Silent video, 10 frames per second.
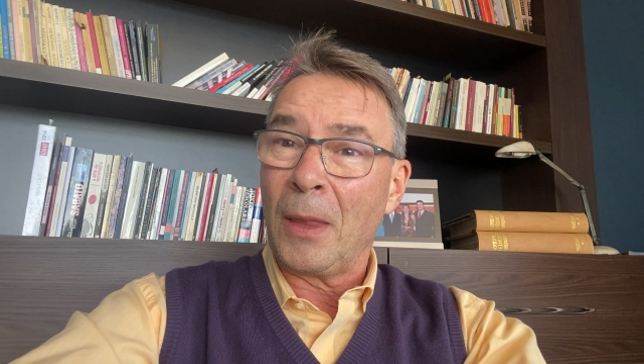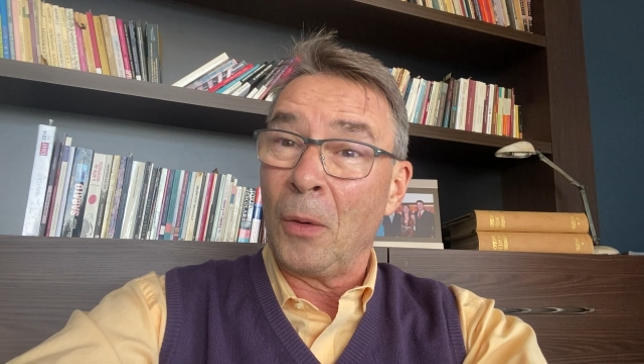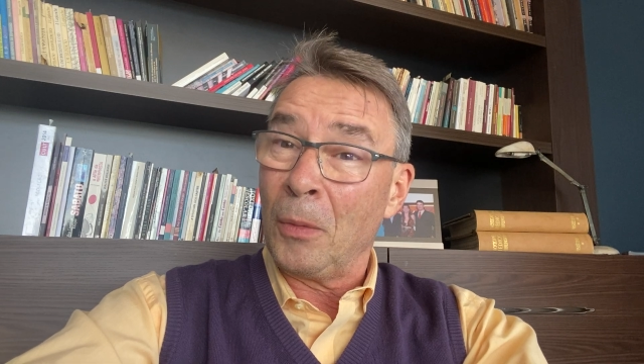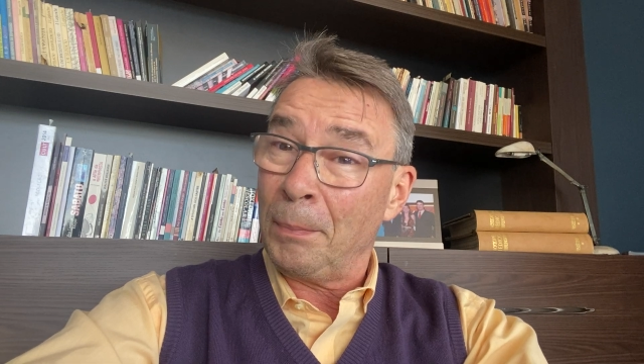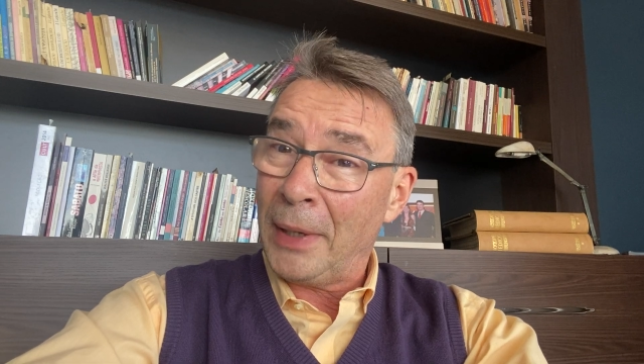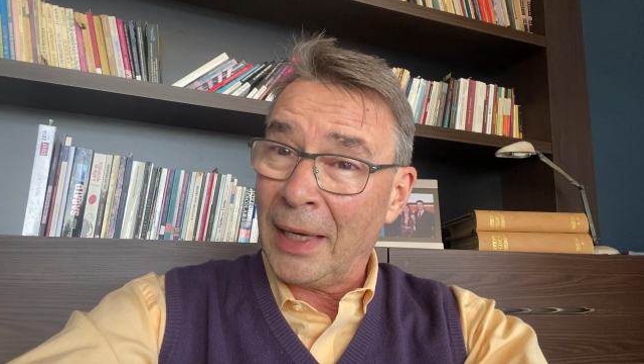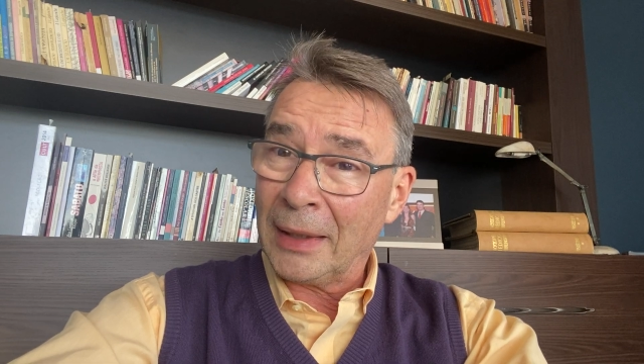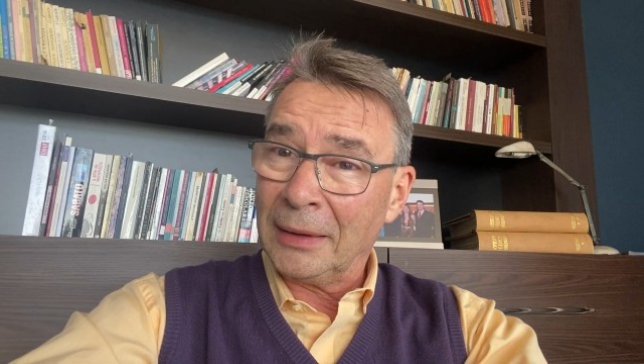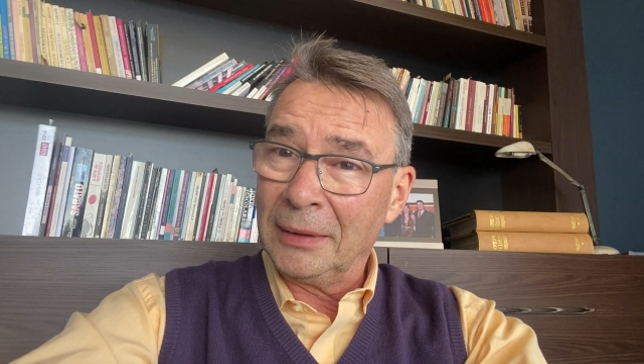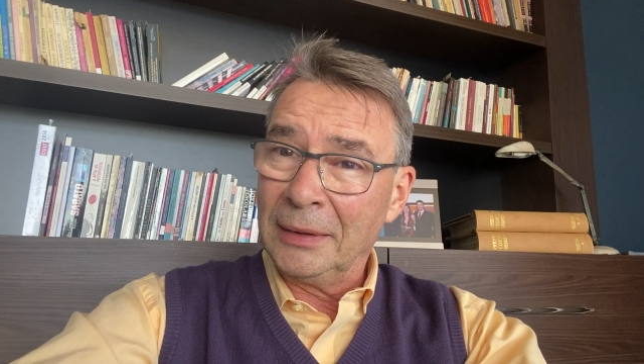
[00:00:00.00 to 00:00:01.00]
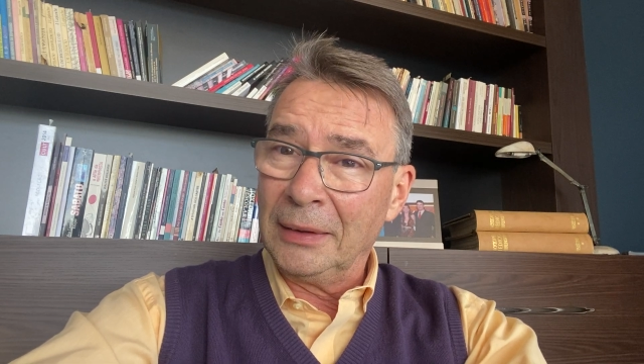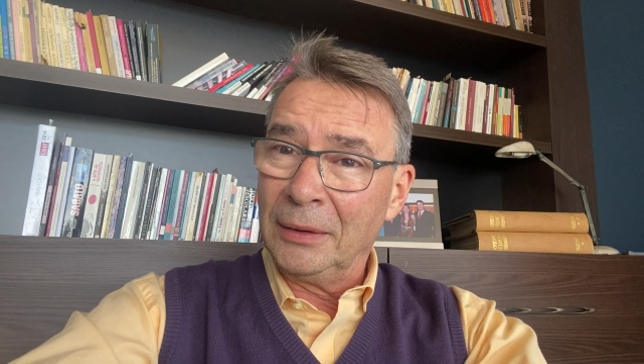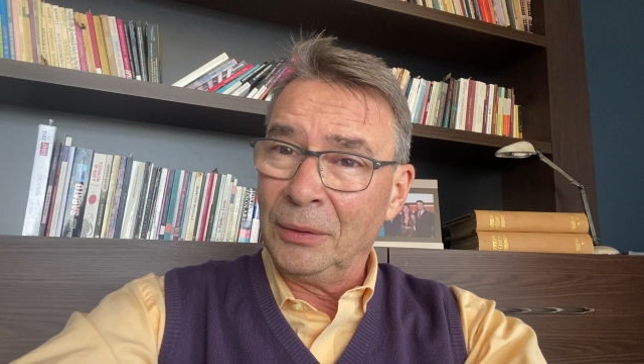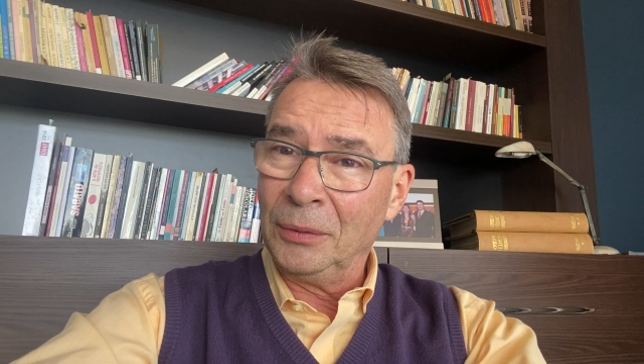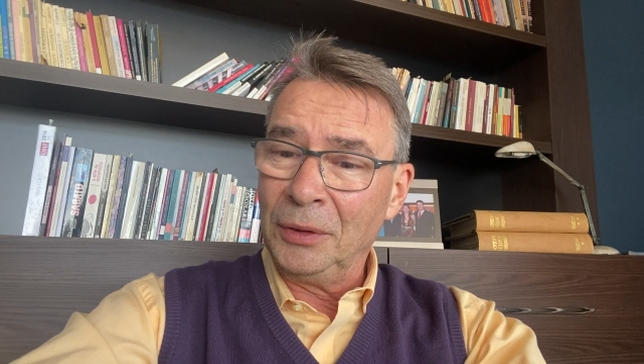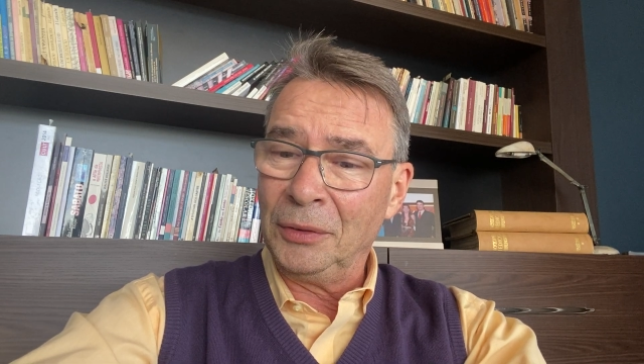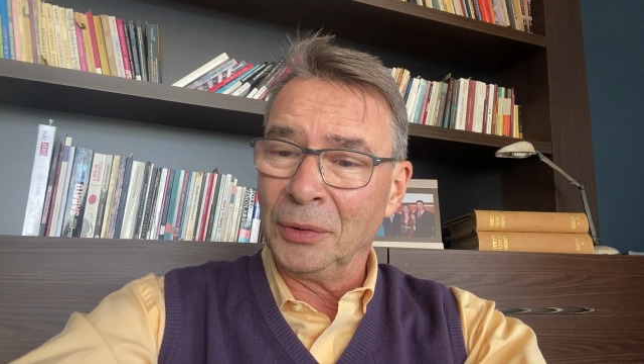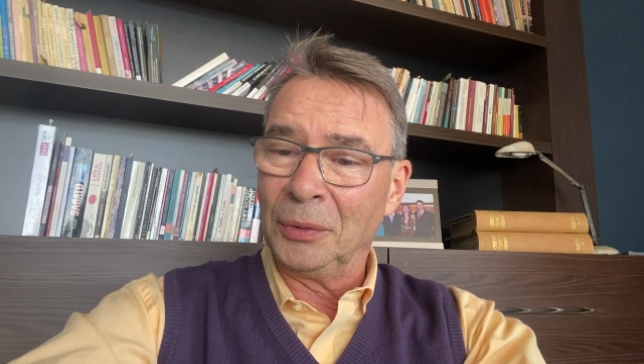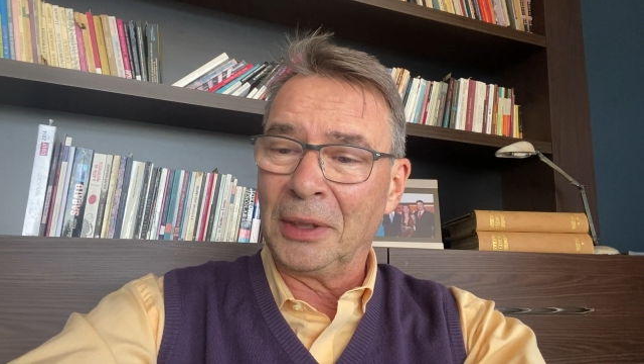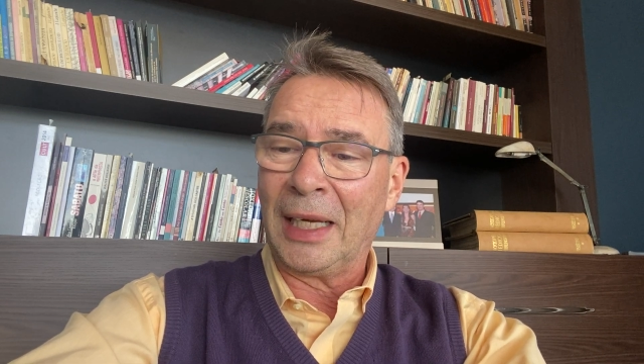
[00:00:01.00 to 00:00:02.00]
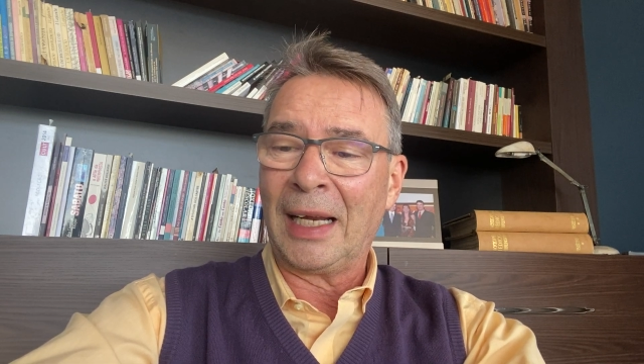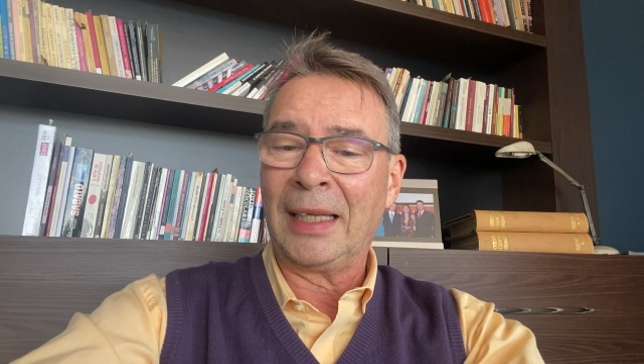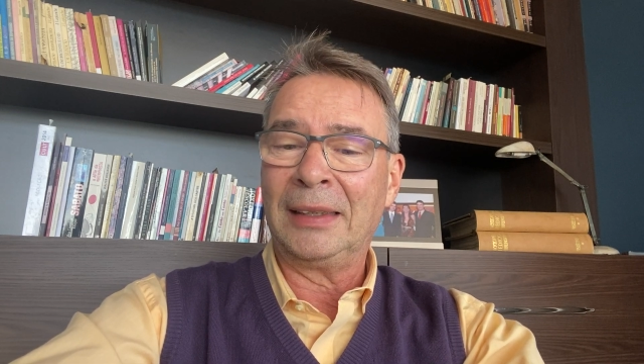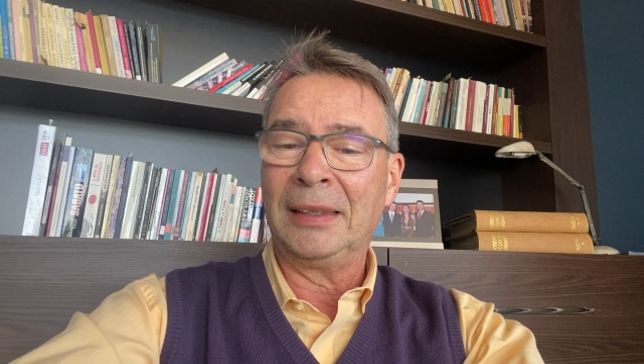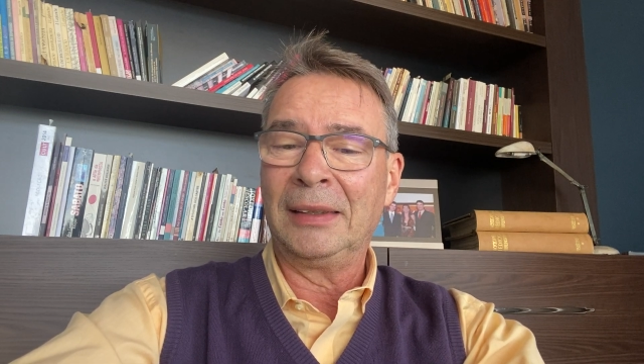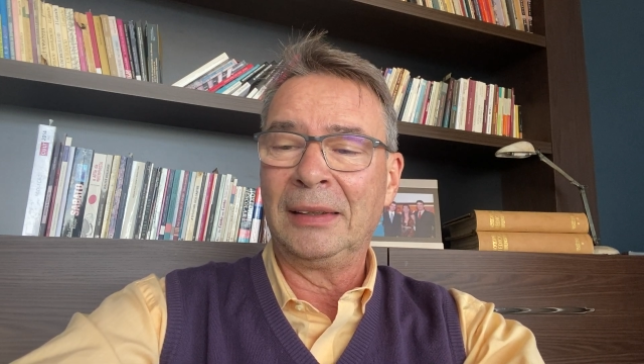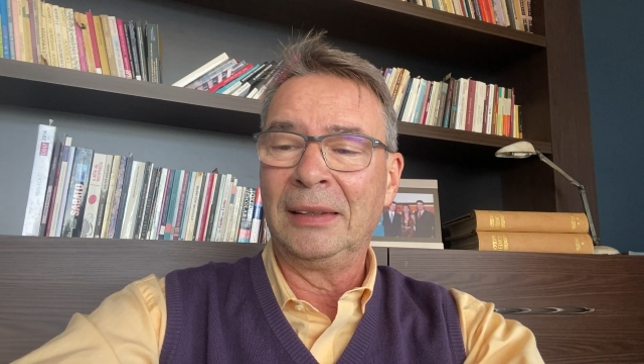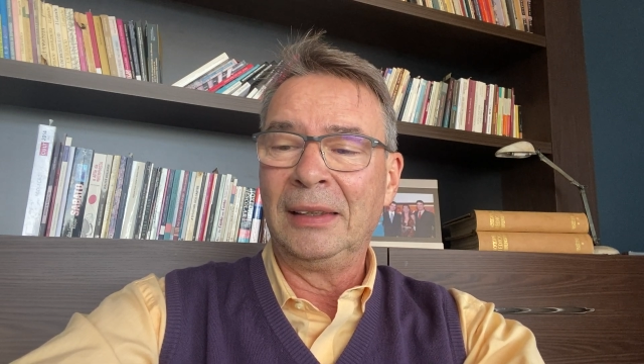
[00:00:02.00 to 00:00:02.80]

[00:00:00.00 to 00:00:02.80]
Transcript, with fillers: opera no nível do caráter,